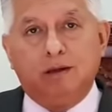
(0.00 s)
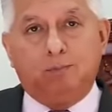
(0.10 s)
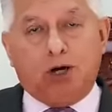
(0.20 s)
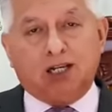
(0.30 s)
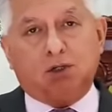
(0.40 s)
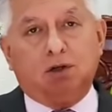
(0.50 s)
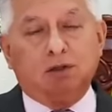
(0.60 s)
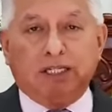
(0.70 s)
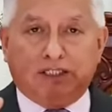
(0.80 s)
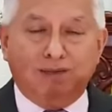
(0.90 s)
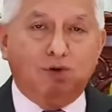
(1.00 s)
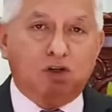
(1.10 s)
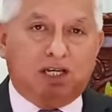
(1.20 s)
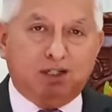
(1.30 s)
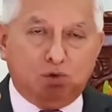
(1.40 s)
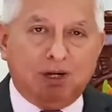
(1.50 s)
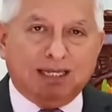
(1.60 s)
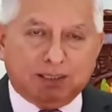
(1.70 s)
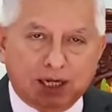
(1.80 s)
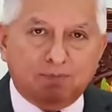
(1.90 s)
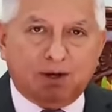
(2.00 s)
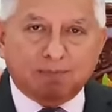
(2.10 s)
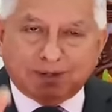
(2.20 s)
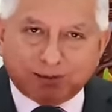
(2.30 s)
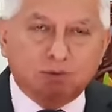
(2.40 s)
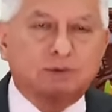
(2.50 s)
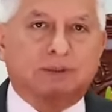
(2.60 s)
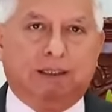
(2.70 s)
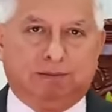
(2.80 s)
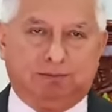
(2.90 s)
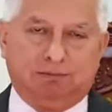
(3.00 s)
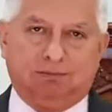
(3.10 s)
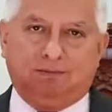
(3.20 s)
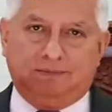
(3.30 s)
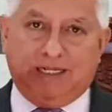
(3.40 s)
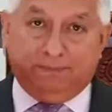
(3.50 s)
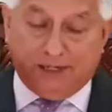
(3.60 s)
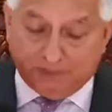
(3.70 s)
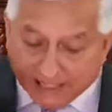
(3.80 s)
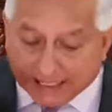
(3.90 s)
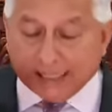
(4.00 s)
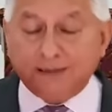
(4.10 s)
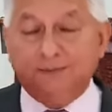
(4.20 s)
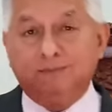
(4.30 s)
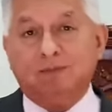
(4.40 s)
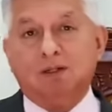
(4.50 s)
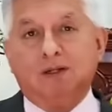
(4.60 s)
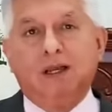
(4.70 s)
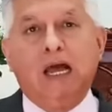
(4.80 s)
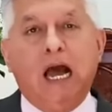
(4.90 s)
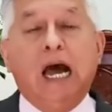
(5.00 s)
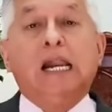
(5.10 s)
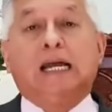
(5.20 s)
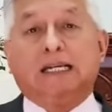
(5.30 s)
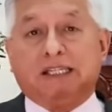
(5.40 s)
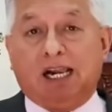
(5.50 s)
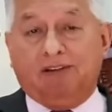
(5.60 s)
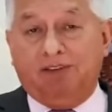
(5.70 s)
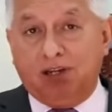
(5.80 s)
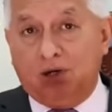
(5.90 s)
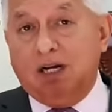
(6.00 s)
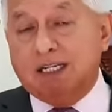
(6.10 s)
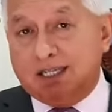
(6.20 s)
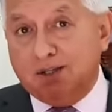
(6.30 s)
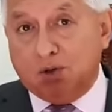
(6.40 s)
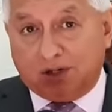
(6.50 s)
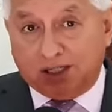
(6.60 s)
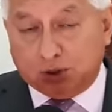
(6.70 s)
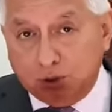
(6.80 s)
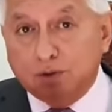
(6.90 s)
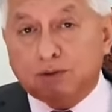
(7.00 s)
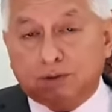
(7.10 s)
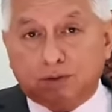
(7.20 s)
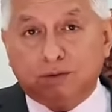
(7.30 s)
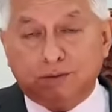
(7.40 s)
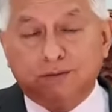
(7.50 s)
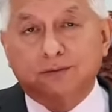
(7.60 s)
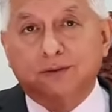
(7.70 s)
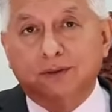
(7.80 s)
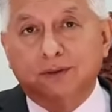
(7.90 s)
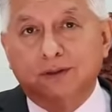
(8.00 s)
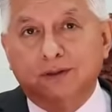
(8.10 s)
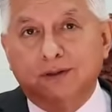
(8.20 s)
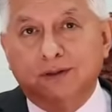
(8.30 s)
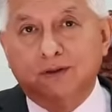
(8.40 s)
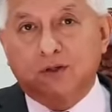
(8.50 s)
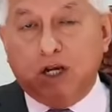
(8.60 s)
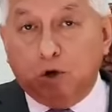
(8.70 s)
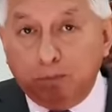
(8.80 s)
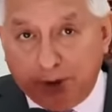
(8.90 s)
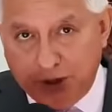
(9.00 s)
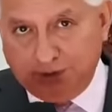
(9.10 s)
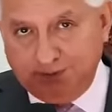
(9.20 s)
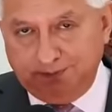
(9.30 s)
Por eso decimos que es una triple pregunta. La primera, a la que se refirió el Señor Jesús, se cumplió,